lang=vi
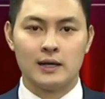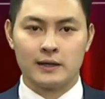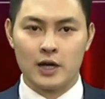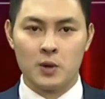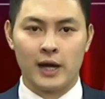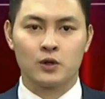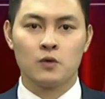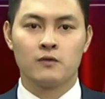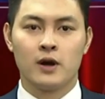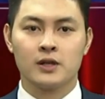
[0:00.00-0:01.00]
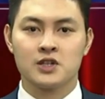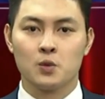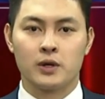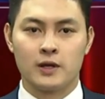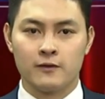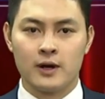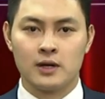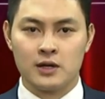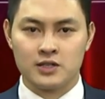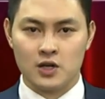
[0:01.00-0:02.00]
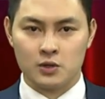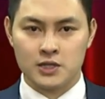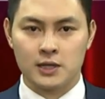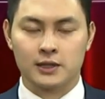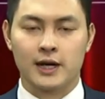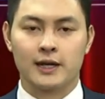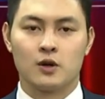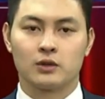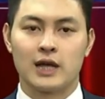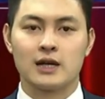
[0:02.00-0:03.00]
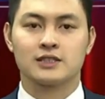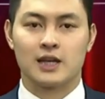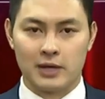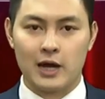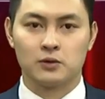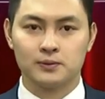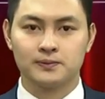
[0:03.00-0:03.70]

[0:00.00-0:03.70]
đồng hành cùng với chính quyền địa phương trong triển khai công tác giảm nghèo.